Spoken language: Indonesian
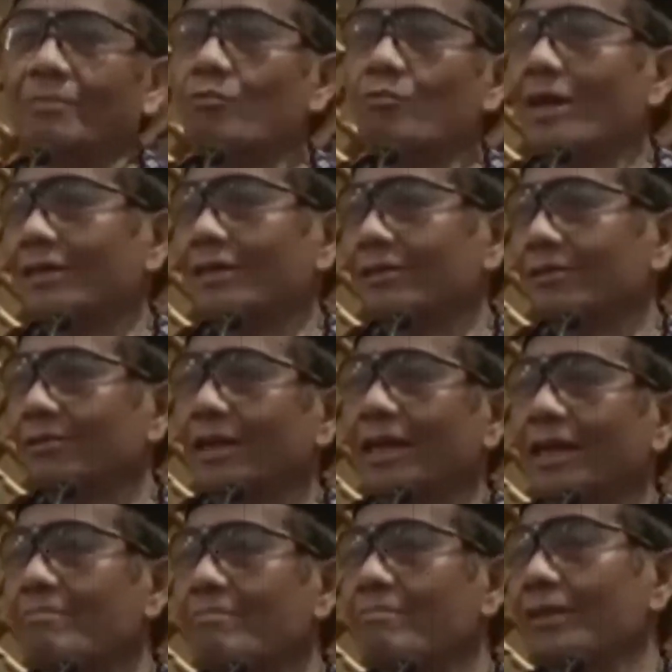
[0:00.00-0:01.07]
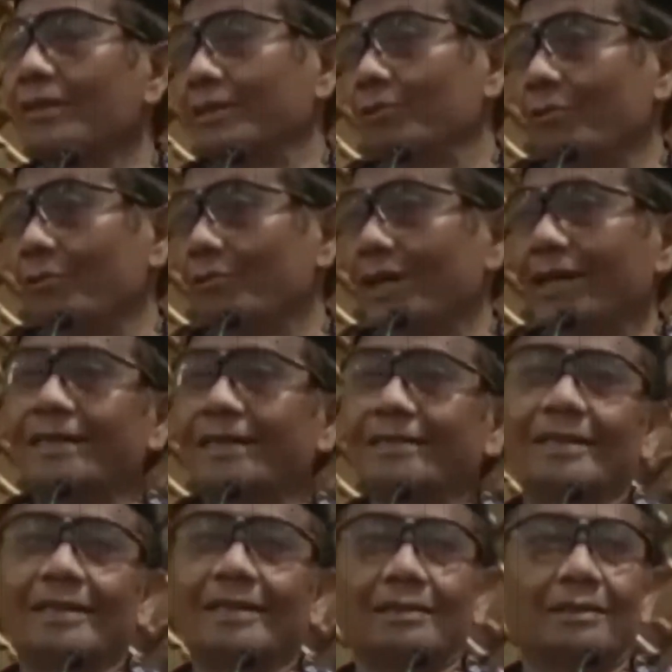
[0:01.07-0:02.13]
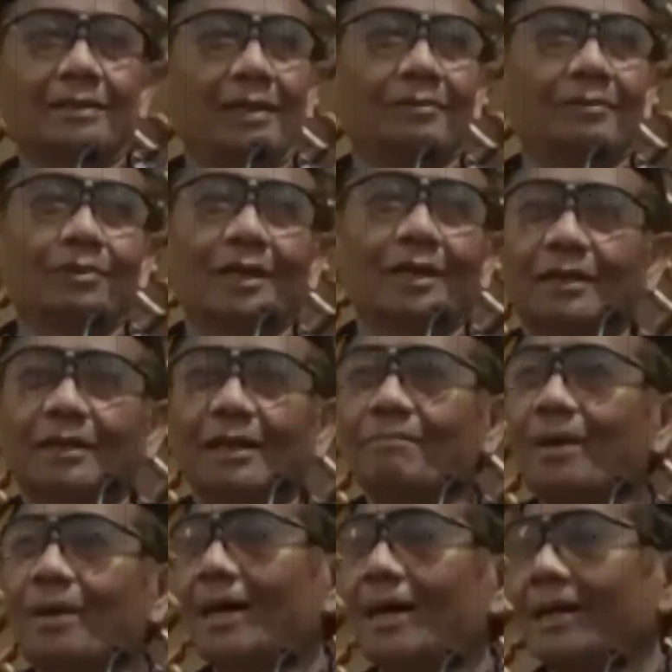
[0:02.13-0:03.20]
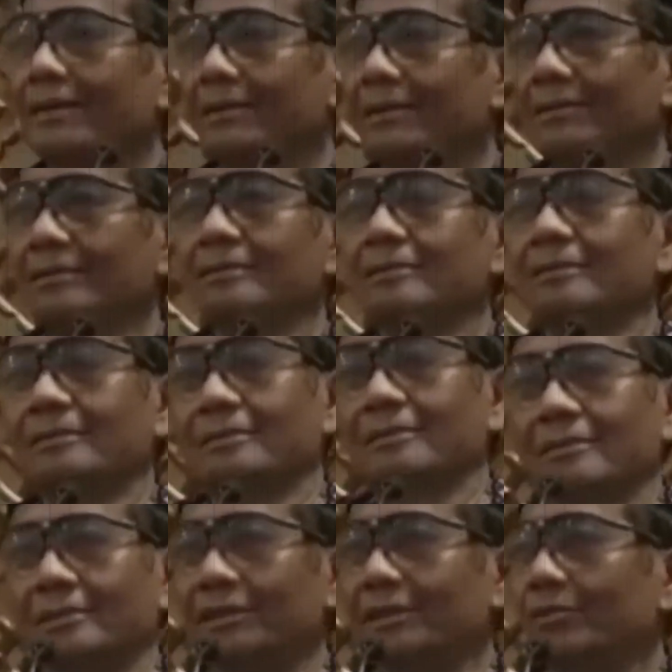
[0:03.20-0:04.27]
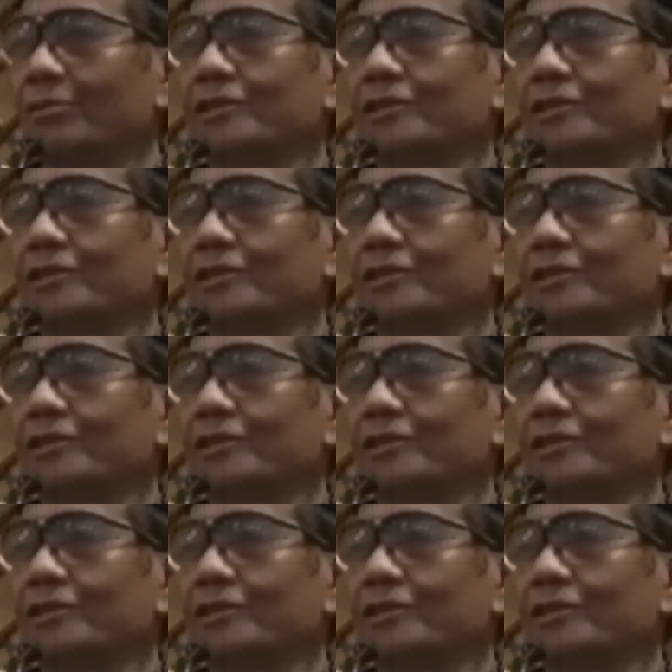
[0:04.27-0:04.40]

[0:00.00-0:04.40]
waktu 6 bulan di Undang-Undang Dasar aturan tambahan ditulis